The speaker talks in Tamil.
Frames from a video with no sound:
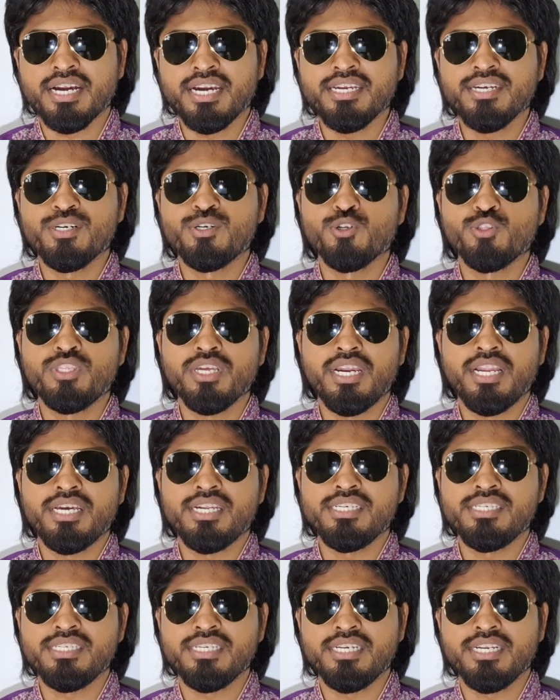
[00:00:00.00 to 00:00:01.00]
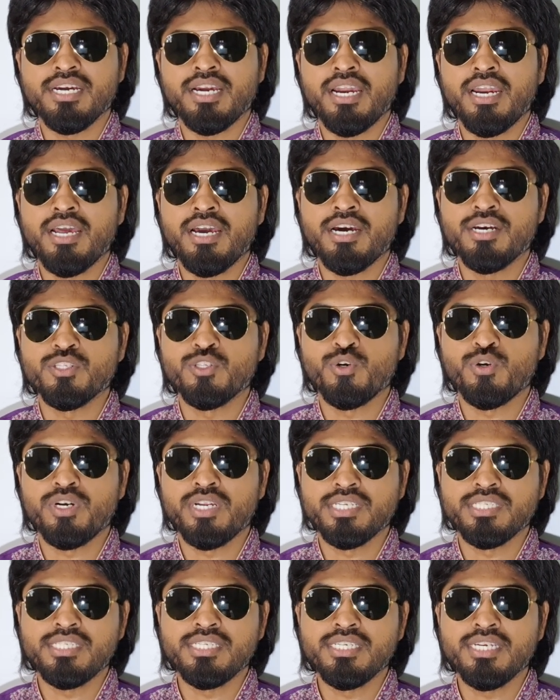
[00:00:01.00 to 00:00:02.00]
கைக்குத்தல் அரிசி இருக்குல்ல
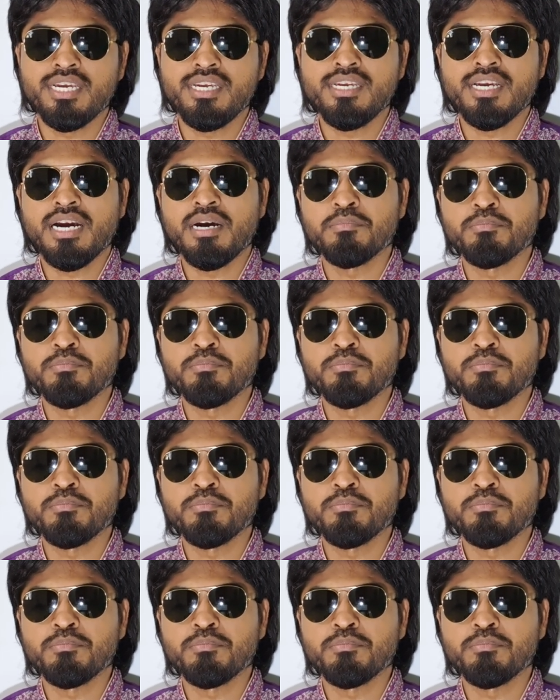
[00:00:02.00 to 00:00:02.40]
அதோட ஜிஐ